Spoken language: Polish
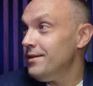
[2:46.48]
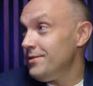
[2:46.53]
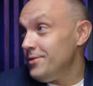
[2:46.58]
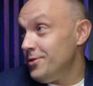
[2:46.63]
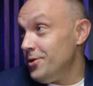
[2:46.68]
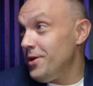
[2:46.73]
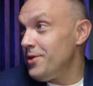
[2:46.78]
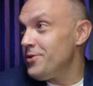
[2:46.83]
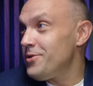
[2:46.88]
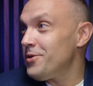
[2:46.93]

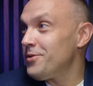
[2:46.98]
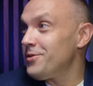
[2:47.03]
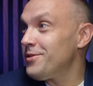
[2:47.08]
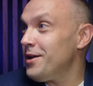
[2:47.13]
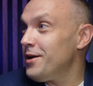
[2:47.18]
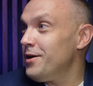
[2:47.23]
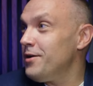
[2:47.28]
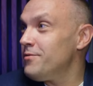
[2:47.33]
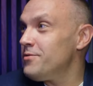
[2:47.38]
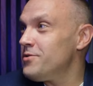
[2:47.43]
trochę się od
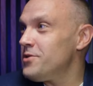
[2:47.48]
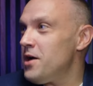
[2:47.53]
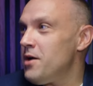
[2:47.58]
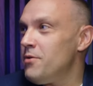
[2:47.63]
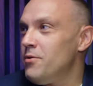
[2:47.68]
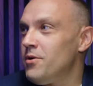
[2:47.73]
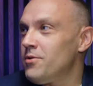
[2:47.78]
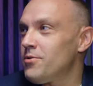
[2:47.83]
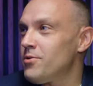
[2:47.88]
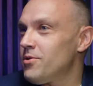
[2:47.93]
tego
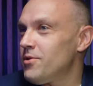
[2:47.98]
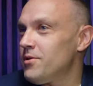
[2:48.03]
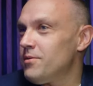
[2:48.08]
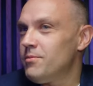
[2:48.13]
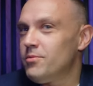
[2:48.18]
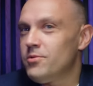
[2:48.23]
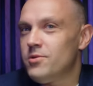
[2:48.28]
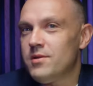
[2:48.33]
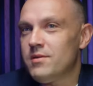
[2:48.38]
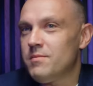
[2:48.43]
wzięło,
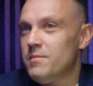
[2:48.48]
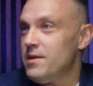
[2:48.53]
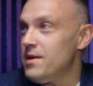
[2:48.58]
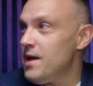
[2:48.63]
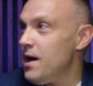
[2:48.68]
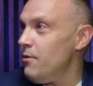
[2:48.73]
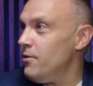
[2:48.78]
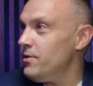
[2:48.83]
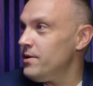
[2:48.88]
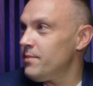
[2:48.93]
czy się
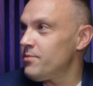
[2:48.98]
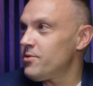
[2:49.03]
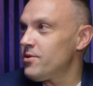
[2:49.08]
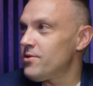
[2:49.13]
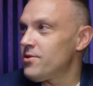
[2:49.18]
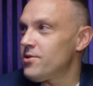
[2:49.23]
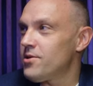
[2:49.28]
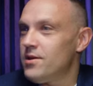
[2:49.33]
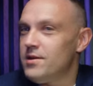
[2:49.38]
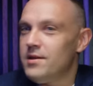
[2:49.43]
zmieniało na
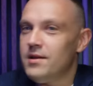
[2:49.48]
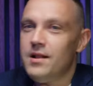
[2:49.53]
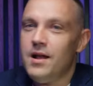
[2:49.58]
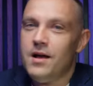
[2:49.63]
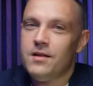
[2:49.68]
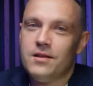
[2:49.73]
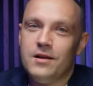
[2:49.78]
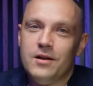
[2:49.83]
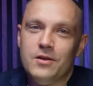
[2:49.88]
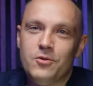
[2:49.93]
przestrzeni
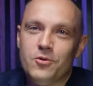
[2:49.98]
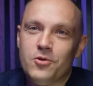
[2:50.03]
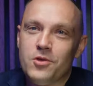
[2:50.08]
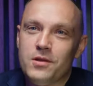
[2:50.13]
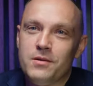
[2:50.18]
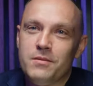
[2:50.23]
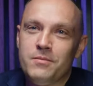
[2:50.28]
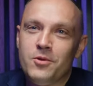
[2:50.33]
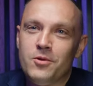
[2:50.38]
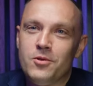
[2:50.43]
lat, ale
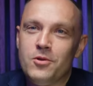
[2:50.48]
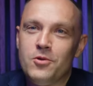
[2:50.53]
doszedłem do